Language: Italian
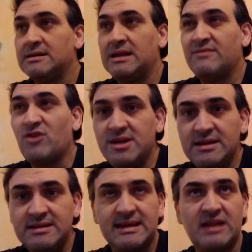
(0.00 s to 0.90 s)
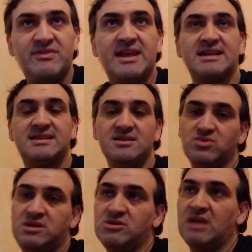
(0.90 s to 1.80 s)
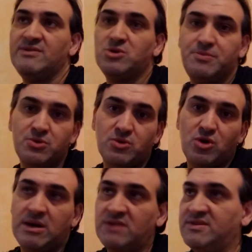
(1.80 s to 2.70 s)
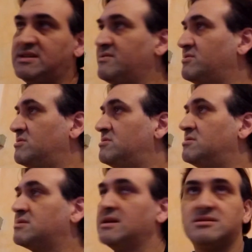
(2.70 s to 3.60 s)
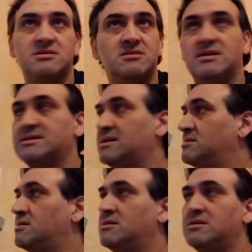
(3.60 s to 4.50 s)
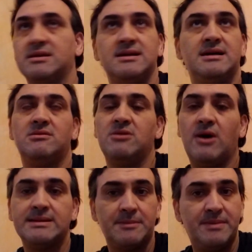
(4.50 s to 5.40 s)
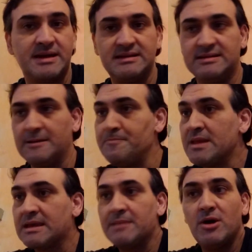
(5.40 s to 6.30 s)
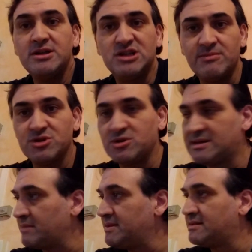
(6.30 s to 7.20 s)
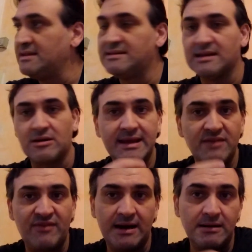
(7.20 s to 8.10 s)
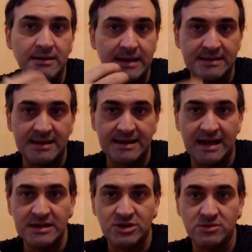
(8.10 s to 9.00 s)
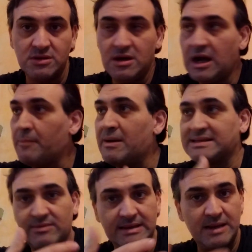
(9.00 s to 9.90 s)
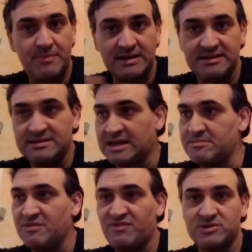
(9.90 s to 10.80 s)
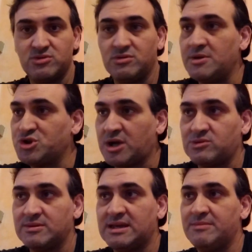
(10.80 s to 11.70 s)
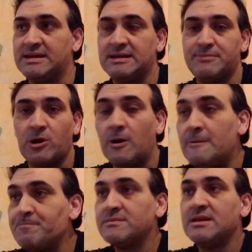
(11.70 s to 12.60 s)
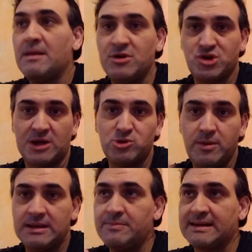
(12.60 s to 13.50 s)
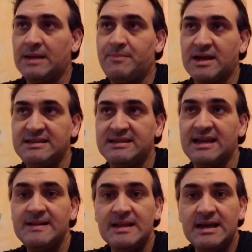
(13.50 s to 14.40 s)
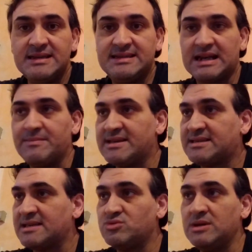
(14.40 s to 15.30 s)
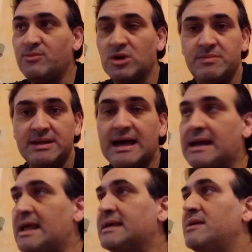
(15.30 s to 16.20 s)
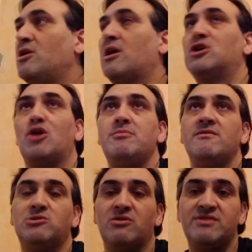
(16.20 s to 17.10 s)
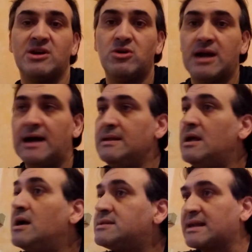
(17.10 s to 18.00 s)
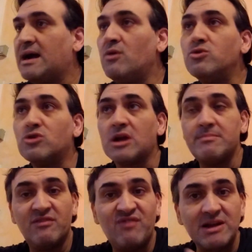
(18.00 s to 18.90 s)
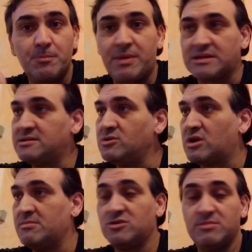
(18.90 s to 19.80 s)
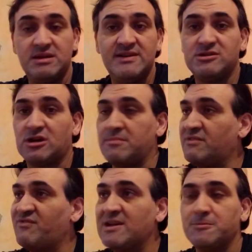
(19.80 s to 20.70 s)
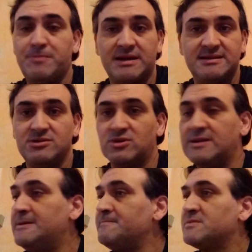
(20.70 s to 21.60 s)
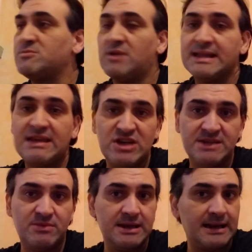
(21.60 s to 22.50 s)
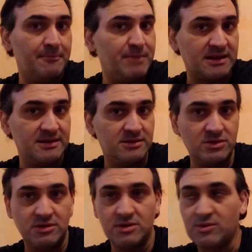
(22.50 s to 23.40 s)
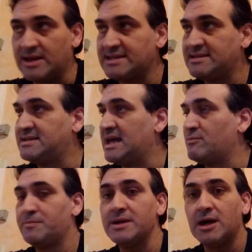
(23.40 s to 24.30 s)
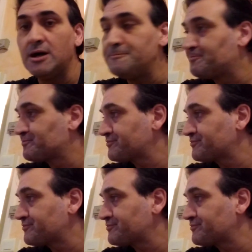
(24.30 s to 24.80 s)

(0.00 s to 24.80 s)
la voglia di sacrificarsi di tutti non la vedo più come la vedevo, che ne so, con la Sandoria o altre partite. Che poi diciamocelo chiaramente, l'Inter non è che fa un grande calcio, a parte qualche partita che abbiamo, fatto, abbiamo giocato anche bene, però abbiamo giocato bene perché la partita si era messa su dei buoni binari, anche quando abbiamo vinto a Verona 3-1 a non abbiamo fatto un partitone, abbiamo vinto Benevento non abbiamo fatto un partitone, insomma non è che facciamo dei gran partitoni, noi questi siamo, però